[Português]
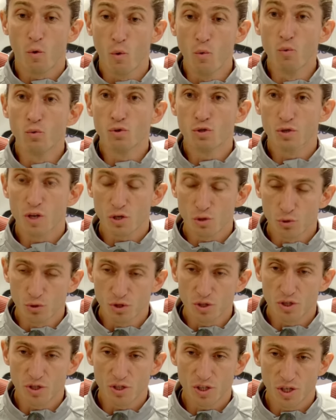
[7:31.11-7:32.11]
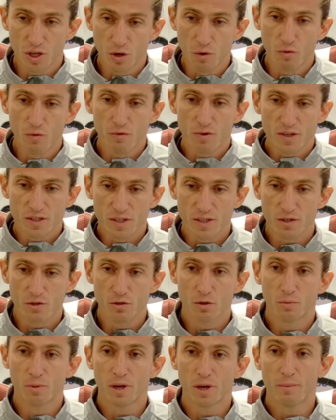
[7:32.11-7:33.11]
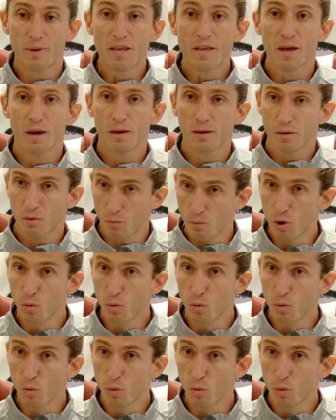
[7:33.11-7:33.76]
com os ajustes que eu vou fazer sobre a minha,